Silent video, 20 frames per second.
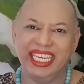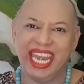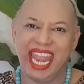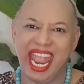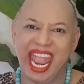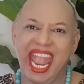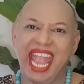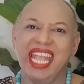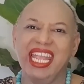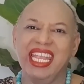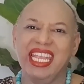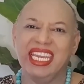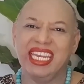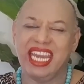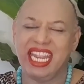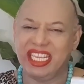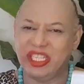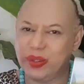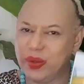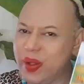นะ
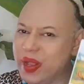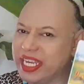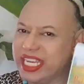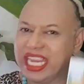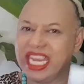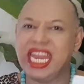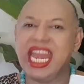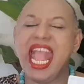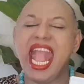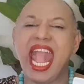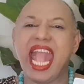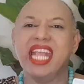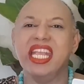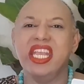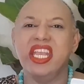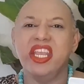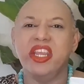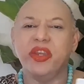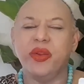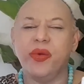ในช่วงนี้แหละ
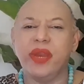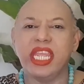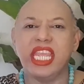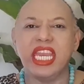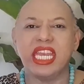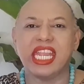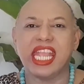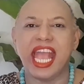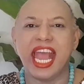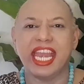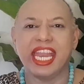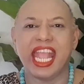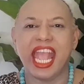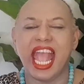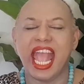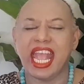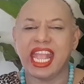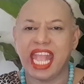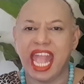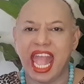ธุรกิจการ
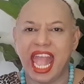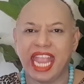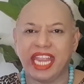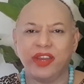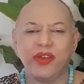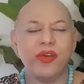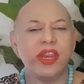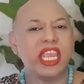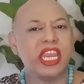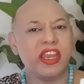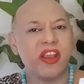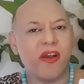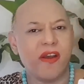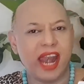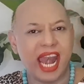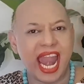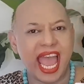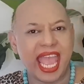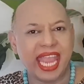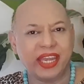ค้าขายธุรกิจออน
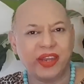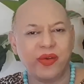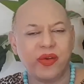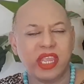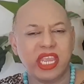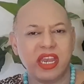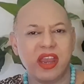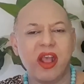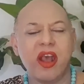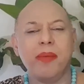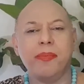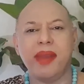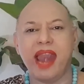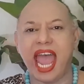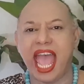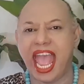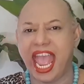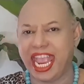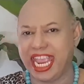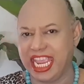ไลน์ธุรกิจออฟไล
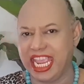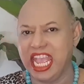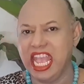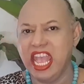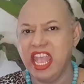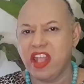น์